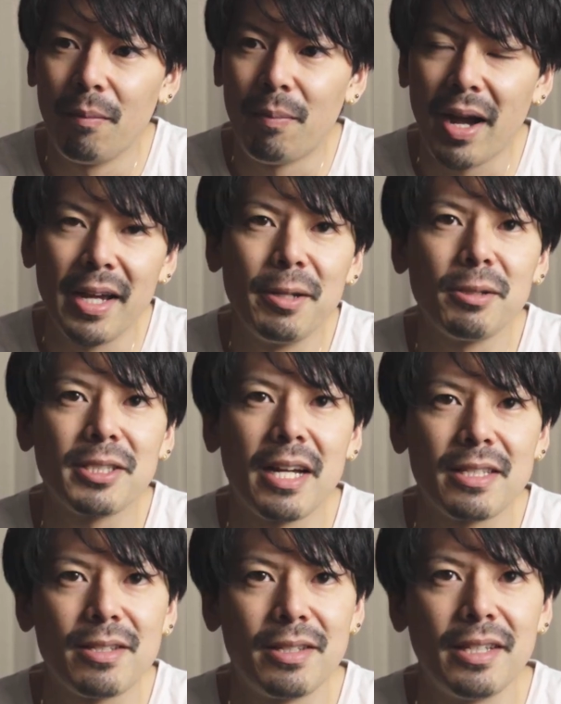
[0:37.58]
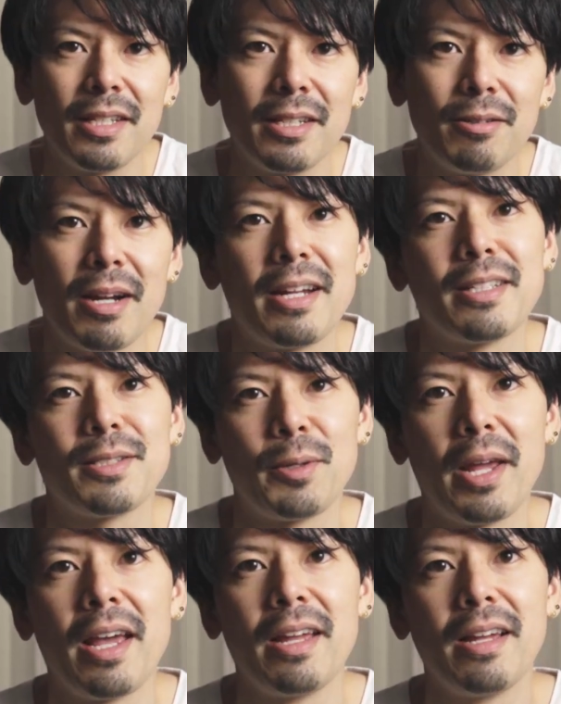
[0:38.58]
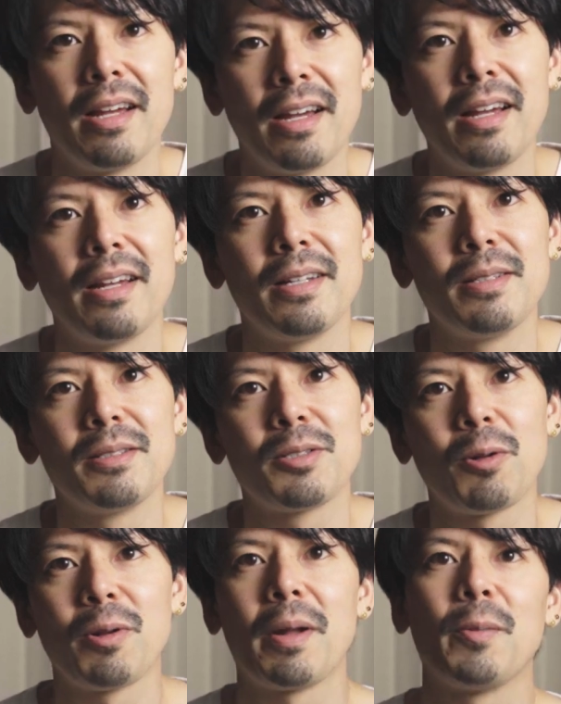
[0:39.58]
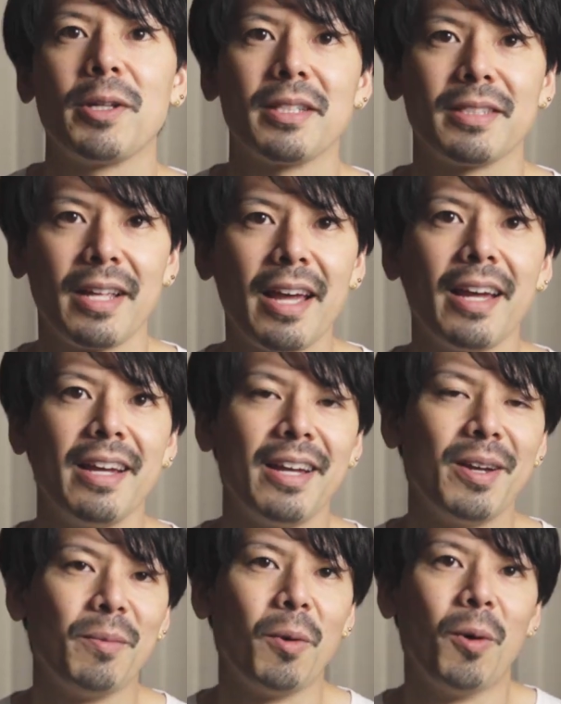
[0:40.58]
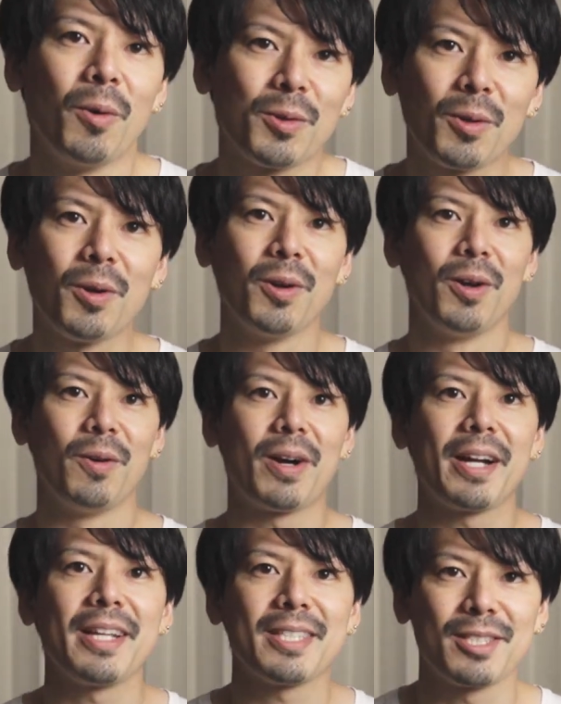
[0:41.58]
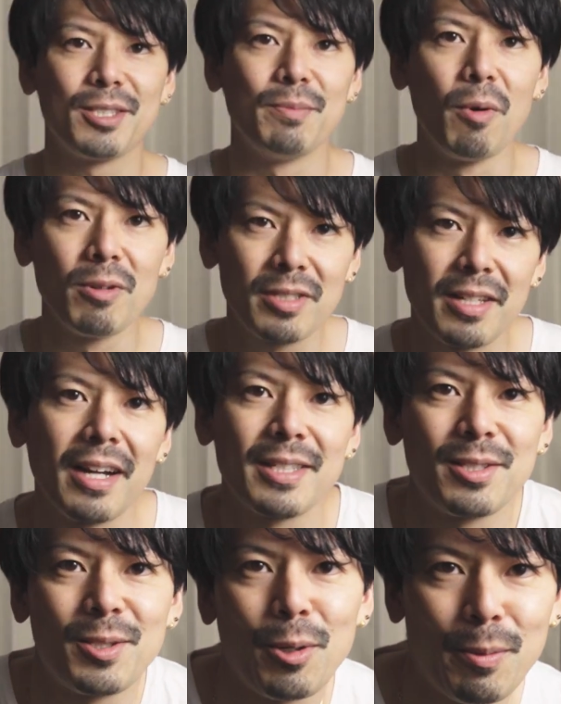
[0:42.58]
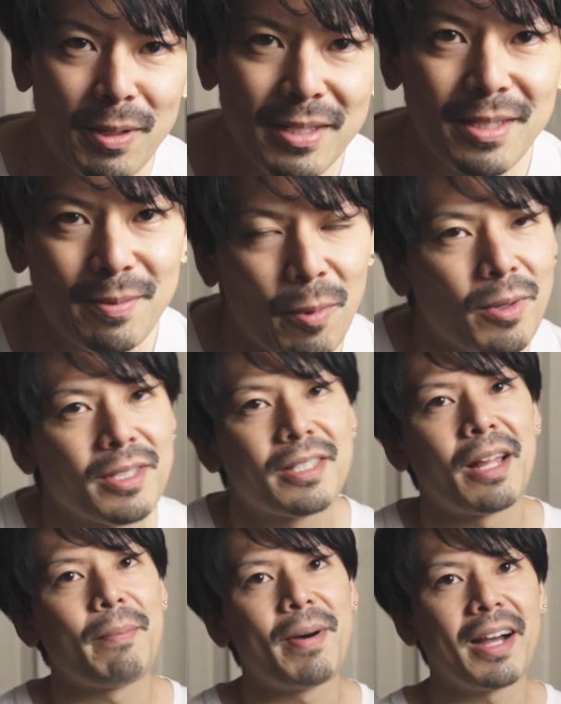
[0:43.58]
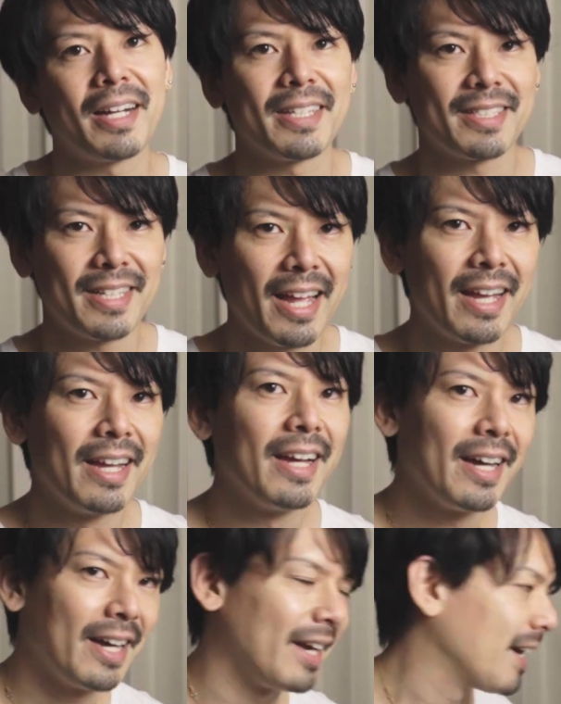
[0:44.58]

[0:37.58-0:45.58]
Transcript: う場合によっちゃ暑いぐらいなんですよね。はい。その名もですね、もうほんとわかりやすくモンスターがついております。モンスターパーカーですね。は